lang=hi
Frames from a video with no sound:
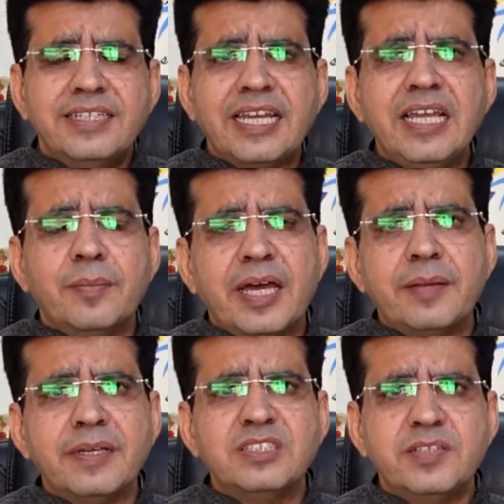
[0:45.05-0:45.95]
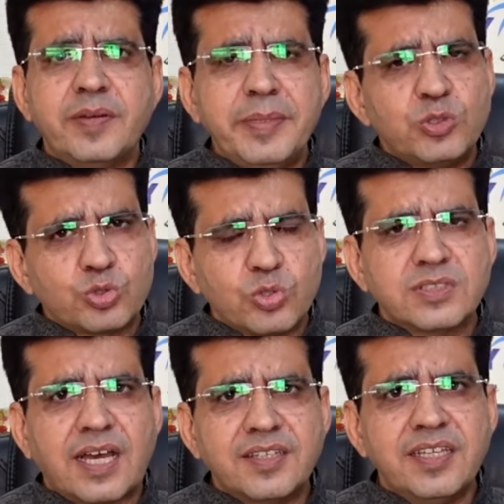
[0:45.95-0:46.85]
यानी हमारे पास जीवन में जो जो
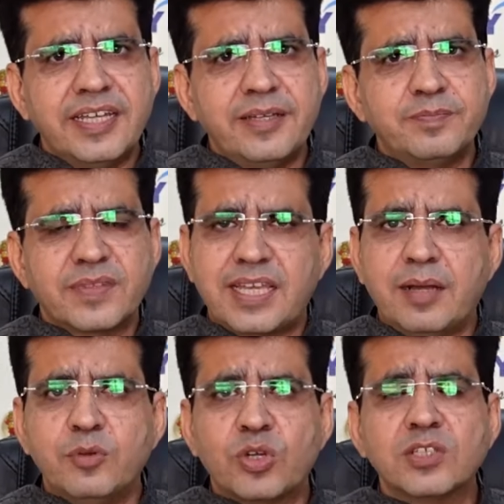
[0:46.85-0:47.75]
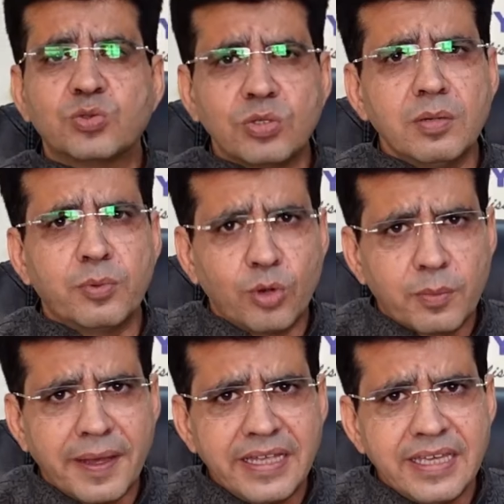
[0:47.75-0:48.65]
साधन है क्या हम उनका सुख
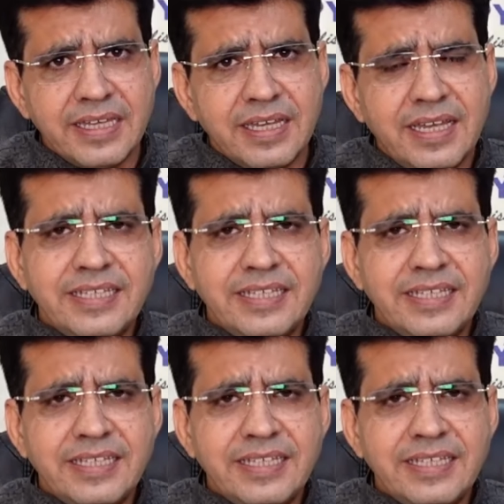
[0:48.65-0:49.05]
भोग पाएंगे